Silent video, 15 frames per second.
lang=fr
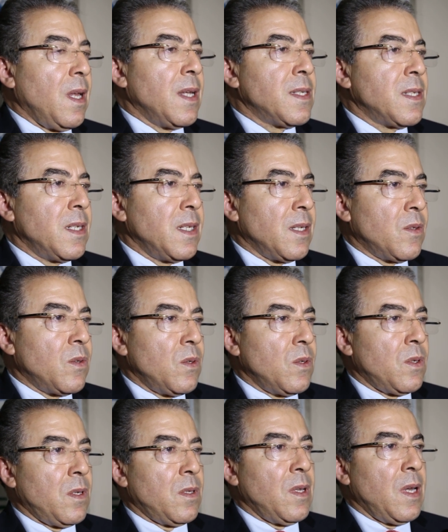à la
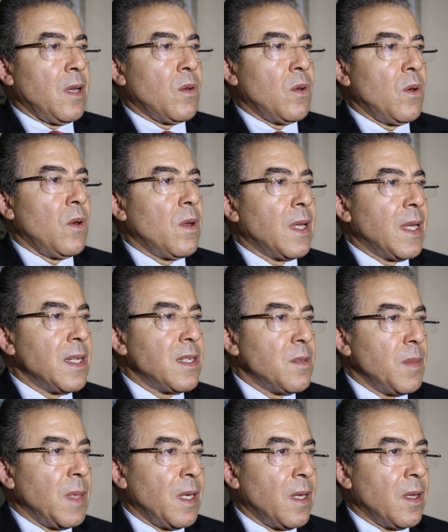signature de l'accord le
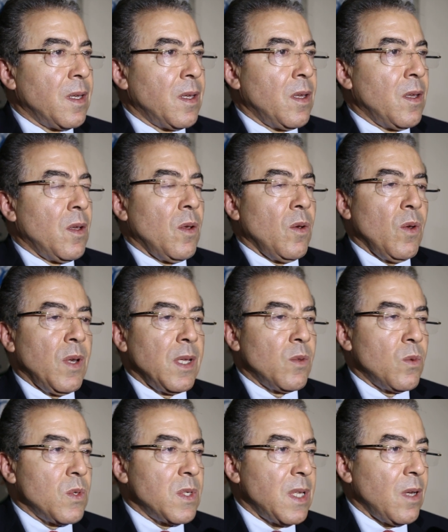15 mai. On
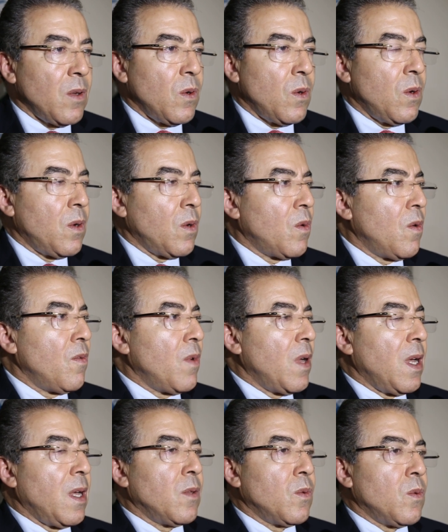est tous d'accord qu'on
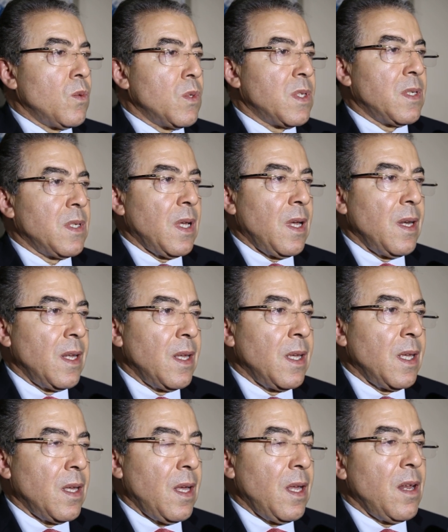va tous aller
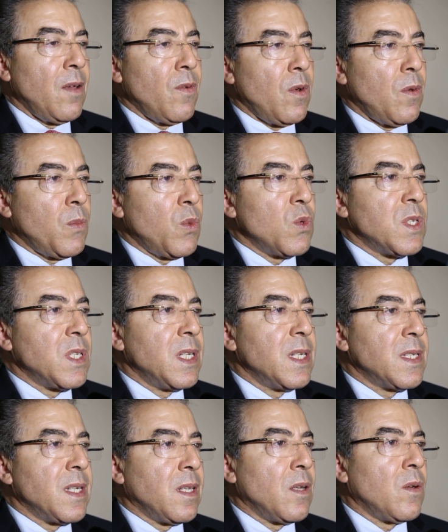à l'avant pour
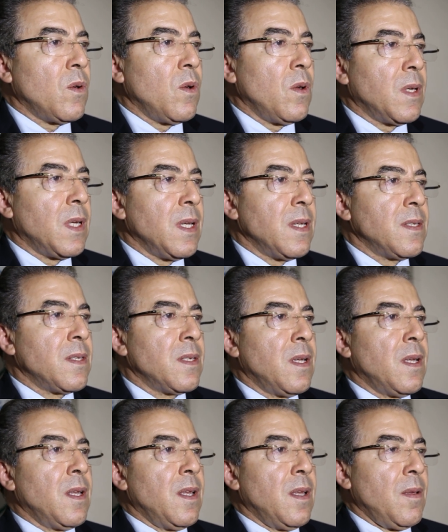signer cet accord le 15
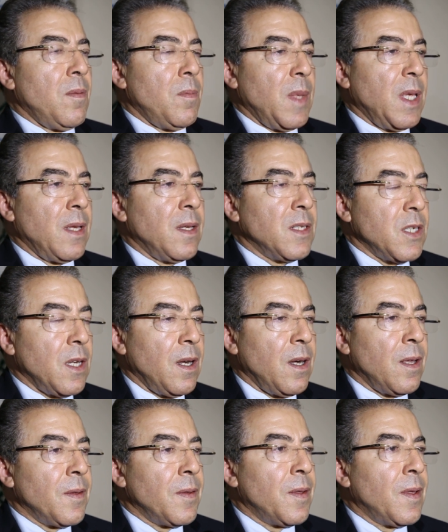mai,
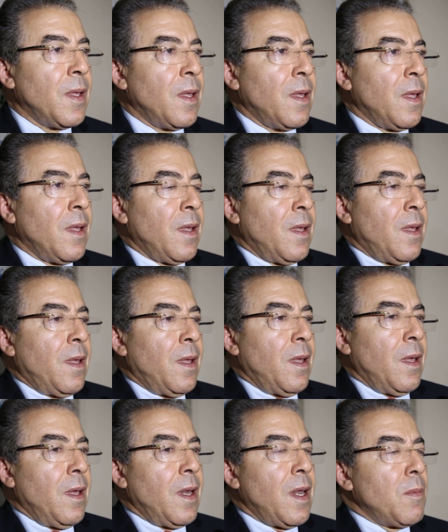Inch'Allah.
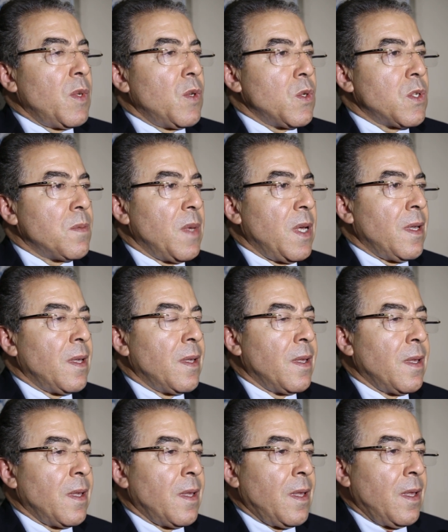Euh, la MINUSMA
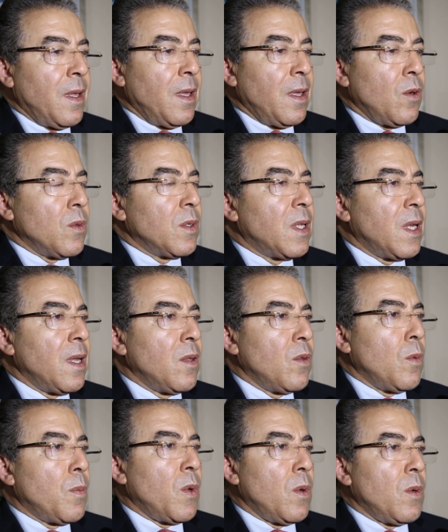est en train
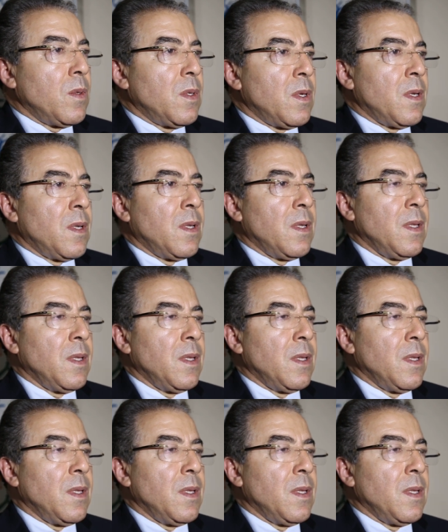de prendre